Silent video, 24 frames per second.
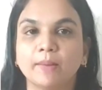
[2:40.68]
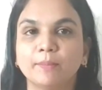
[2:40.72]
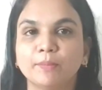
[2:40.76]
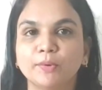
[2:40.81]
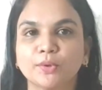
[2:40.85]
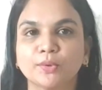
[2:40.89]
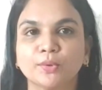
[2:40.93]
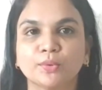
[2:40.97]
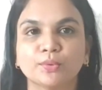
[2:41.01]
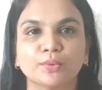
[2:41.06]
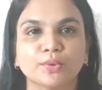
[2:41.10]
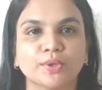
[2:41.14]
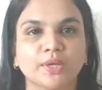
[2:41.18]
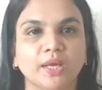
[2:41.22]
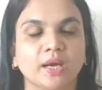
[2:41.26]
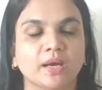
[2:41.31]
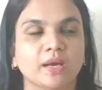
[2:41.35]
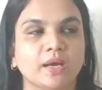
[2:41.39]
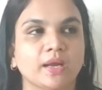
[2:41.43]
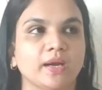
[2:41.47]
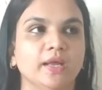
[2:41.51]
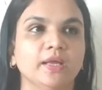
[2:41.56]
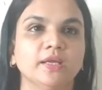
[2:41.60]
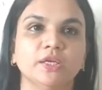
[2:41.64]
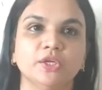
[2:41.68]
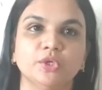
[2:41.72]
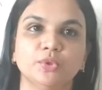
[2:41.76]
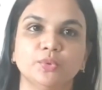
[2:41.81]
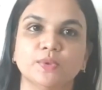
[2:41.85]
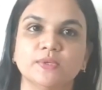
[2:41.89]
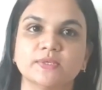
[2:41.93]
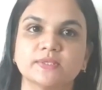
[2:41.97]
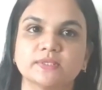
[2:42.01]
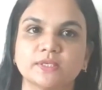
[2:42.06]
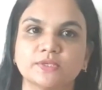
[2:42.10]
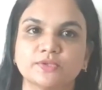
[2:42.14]
आप लोगों को क्या करना है कि
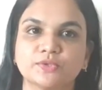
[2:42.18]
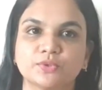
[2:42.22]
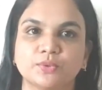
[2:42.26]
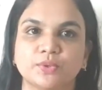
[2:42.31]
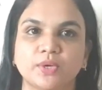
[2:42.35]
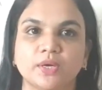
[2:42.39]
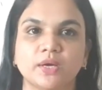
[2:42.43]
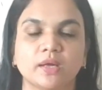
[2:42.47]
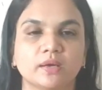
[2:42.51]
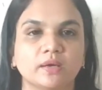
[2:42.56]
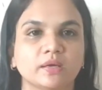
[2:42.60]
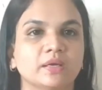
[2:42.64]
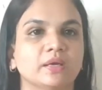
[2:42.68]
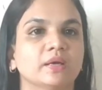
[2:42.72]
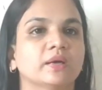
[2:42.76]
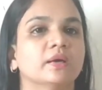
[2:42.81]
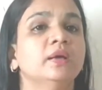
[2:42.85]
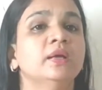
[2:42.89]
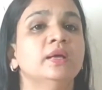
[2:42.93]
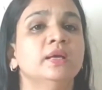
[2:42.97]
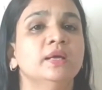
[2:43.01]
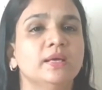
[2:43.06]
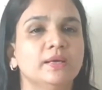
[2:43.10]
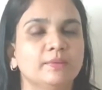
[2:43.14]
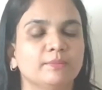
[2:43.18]
यूएस का स्टूडेंट अगर, कर,